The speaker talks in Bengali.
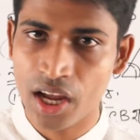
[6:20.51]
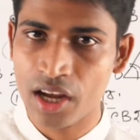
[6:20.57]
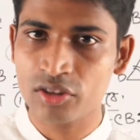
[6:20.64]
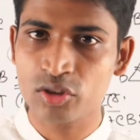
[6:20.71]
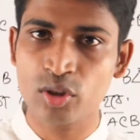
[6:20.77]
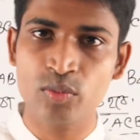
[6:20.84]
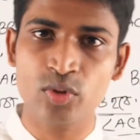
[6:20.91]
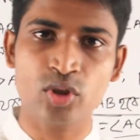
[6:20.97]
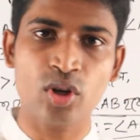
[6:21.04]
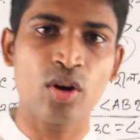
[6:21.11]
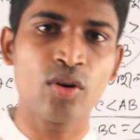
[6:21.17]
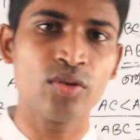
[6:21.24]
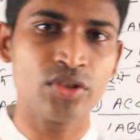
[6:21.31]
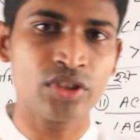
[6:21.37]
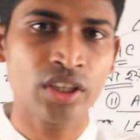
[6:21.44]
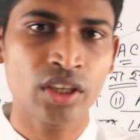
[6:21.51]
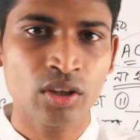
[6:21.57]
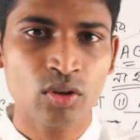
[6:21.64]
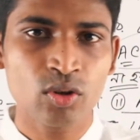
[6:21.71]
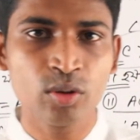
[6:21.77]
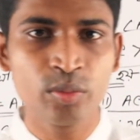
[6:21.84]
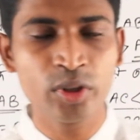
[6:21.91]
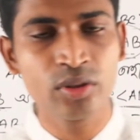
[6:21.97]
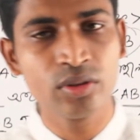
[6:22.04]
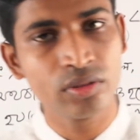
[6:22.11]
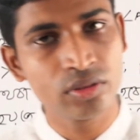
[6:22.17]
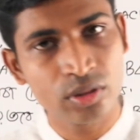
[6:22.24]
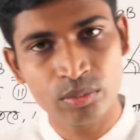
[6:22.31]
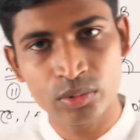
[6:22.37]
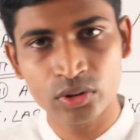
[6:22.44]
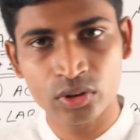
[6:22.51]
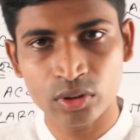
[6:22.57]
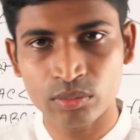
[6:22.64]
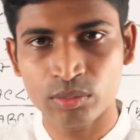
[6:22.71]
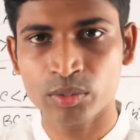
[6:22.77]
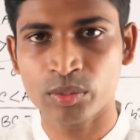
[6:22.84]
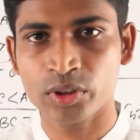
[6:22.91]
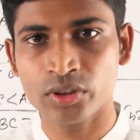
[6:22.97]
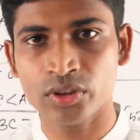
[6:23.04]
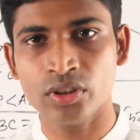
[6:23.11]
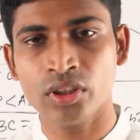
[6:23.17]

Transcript: একদম সহজ খুবই গুরুত্বপূর্ণ উপপাদ্য